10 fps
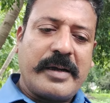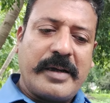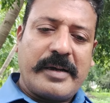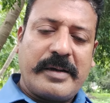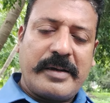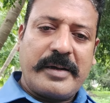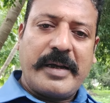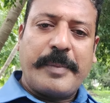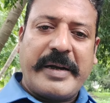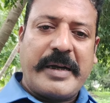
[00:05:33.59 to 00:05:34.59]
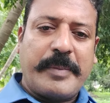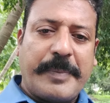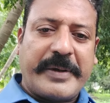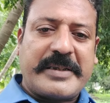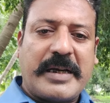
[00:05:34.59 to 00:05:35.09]
कि ये महीने में
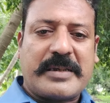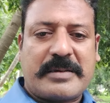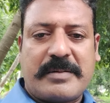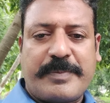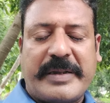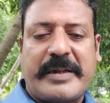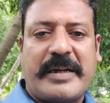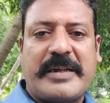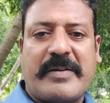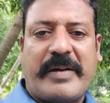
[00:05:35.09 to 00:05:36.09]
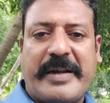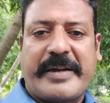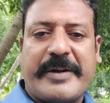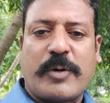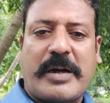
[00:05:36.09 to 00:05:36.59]
पचास पंद्रह हज़ार वाली
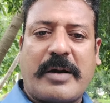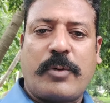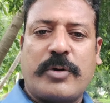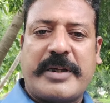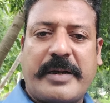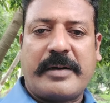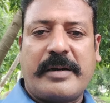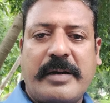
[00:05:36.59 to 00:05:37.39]
किटों का क्लोजिंग